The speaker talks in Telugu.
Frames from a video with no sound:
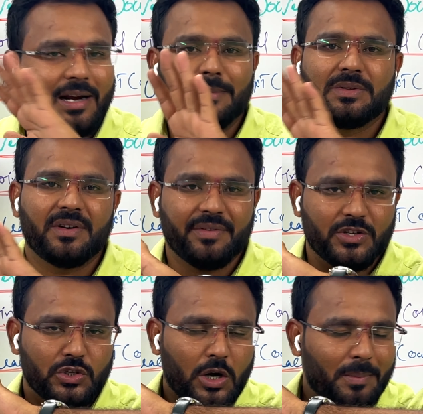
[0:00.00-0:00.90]
ఎన్ఎంసీ
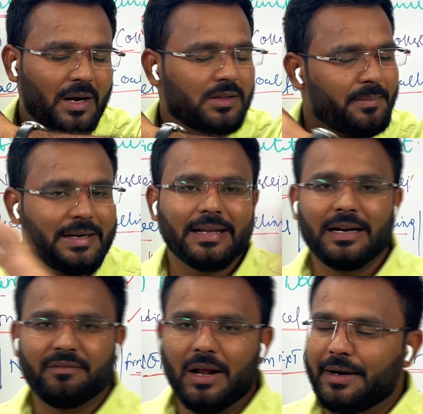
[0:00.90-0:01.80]
వెరిఫికేషన్ డాక్యుమెంట్ లేకపోతే డిగ్రీ
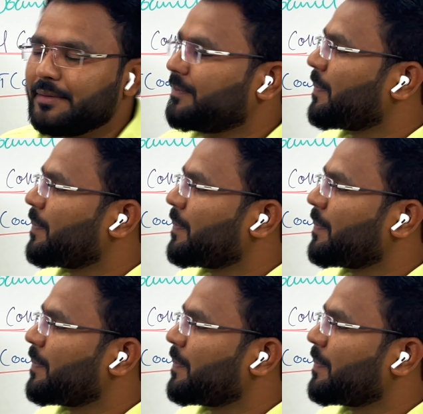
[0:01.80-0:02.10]
ఇన్వాలిడ్